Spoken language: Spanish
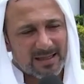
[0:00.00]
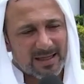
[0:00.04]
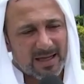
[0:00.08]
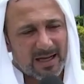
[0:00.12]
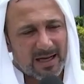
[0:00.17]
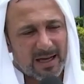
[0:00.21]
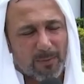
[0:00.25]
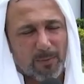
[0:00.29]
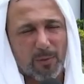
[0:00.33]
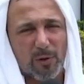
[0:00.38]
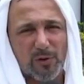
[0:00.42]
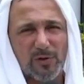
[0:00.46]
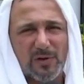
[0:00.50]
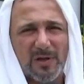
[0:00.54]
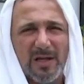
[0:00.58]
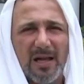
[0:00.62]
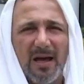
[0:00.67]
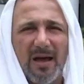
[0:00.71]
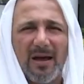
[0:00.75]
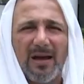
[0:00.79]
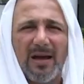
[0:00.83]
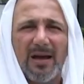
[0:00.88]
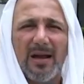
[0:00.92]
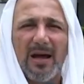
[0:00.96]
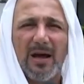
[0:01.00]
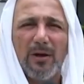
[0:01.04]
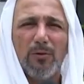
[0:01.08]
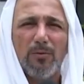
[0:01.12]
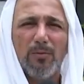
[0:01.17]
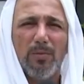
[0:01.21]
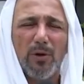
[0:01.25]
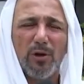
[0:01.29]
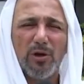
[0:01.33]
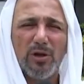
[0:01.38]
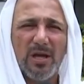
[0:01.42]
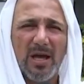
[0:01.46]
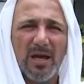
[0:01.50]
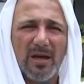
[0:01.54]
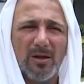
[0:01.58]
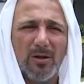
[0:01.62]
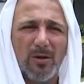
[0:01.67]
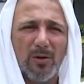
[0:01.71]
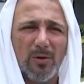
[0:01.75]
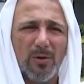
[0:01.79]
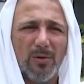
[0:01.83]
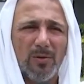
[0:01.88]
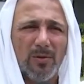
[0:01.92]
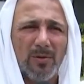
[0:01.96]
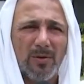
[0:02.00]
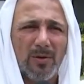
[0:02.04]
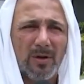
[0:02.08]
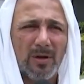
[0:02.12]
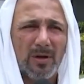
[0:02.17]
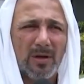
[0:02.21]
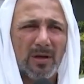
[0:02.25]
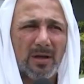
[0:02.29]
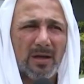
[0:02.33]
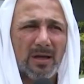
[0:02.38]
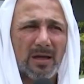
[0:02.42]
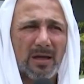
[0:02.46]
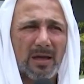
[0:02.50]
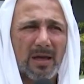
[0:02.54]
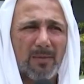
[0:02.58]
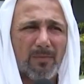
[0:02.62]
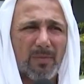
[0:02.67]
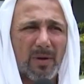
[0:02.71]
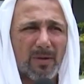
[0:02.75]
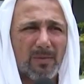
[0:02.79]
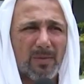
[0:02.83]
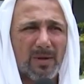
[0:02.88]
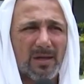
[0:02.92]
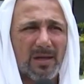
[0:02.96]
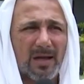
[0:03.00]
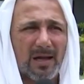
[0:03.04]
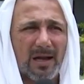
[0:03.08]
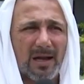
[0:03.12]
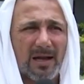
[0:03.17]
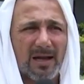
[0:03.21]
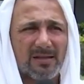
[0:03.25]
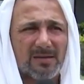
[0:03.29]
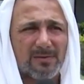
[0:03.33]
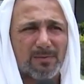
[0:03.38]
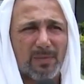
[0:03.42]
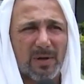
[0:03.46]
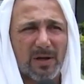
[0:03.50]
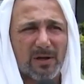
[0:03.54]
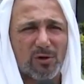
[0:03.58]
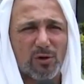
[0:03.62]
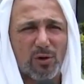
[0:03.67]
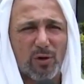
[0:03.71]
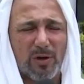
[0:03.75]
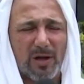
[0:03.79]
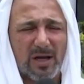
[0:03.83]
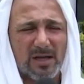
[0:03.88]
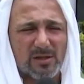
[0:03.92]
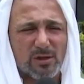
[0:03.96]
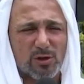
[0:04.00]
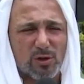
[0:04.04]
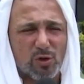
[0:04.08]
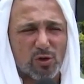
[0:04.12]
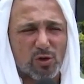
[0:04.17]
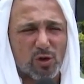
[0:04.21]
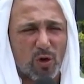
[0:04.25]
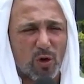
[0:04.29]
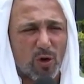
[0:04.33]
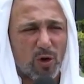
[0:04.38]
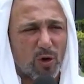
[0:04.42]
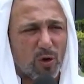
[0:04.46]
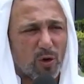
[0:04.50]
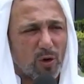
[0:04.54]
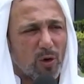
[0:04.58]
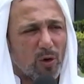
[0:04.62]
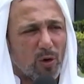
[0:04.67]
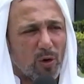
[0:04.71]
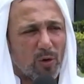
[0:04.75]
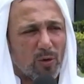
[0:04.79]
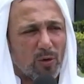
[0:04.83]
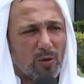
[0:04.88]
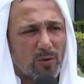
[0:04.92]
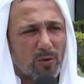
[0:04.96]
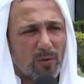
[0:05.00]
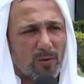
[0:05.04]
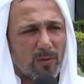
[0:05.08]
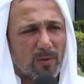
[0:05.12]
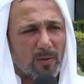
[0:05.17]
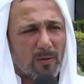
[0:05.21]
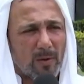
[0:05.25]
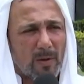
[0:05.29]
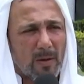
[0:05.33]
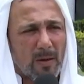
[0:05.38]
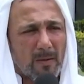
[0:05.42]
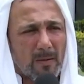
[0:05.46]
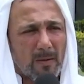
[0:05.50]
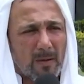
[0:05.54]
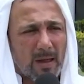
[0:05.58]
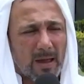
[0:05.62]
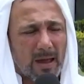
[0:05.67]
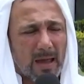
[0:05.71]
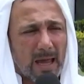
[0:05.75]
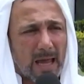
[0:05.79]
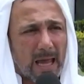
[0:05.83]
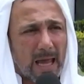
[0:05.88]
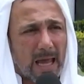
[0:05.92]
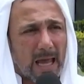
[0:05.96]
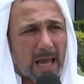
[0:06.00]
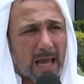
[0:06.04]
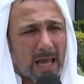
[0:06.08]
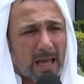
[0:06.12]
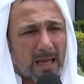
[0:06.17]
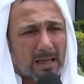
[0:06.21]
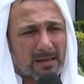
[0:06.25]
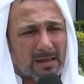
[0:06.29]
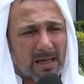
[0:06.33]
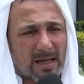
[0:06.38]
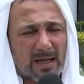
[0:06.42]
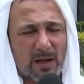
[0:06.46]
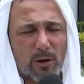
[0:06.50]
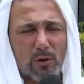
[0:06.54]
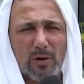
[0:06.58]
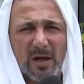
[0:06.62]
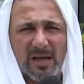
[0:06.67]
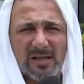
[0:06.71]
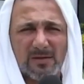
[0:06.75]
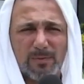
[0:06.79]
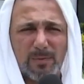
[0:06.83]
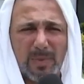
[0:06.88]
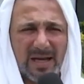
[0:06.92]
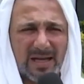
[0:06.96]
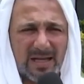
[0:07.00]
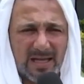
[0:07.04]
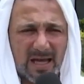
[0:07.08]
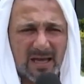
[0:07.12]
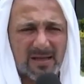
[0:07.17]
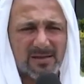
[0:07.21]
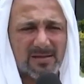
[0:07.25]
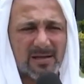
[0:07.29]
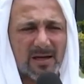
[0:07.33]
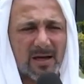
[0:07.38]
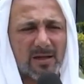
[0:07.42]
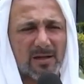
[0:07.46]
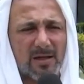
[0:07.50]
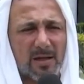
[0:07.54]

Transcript: en la posibilidad de crear un proyecto que permitiera a las personas no solo eh, tener una experiencia de